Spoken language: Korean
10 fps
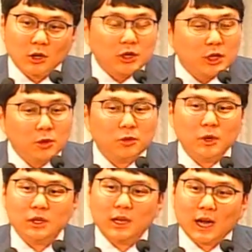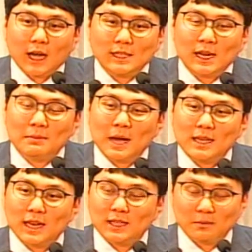기독교인들이 가장
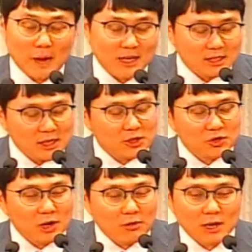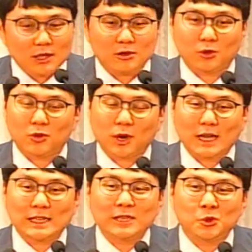많이 하는 많이 실수라고 하긴 그렇고
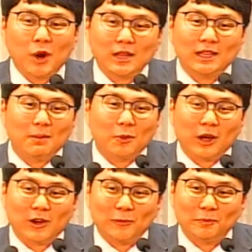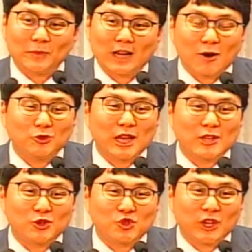가장 좋아하는 게 뭐예요? 갖고
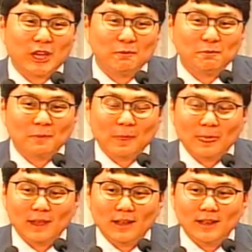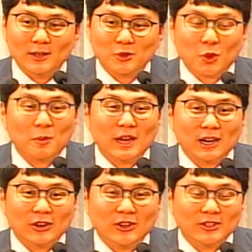다니는 것 중에
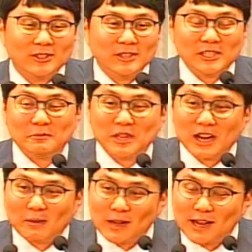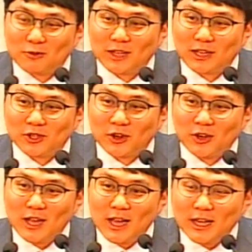조그만한 거 십자가 많이 갖고 다니죠.
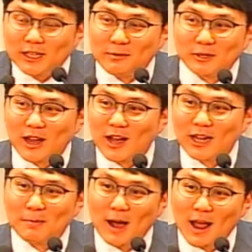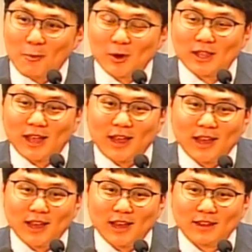십자가를 바라볼
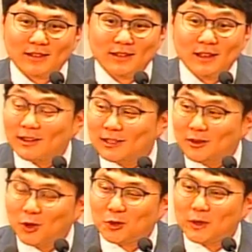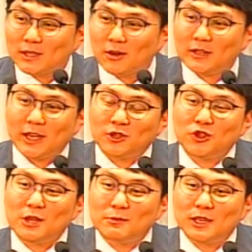때 그걸 통해서
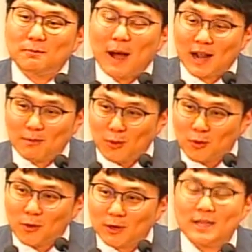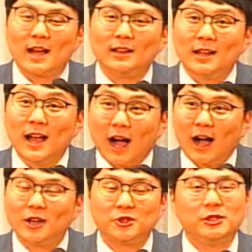예수님을 바라보고 그냥
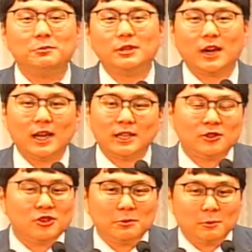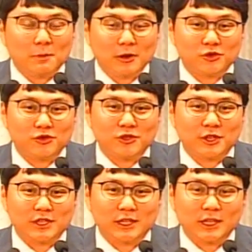아, 저 십자가에 예수님이 못 박혀
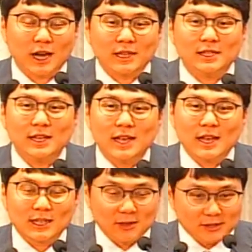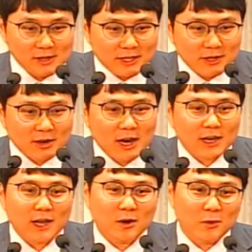죽으셨지라는 그것을
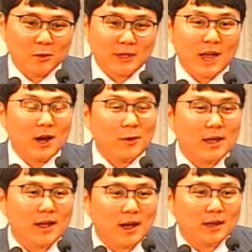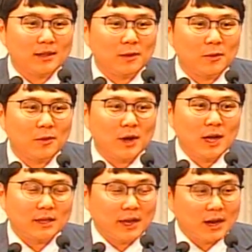기억하게 하고 내가 회개하게 되고
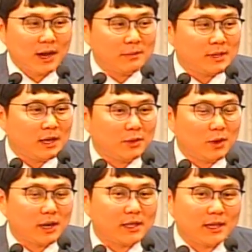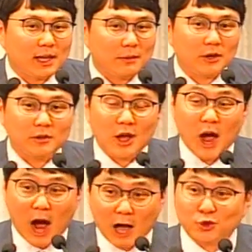내가 감사 기도하게 된다면
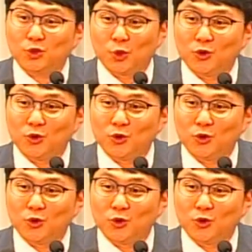아주 좋은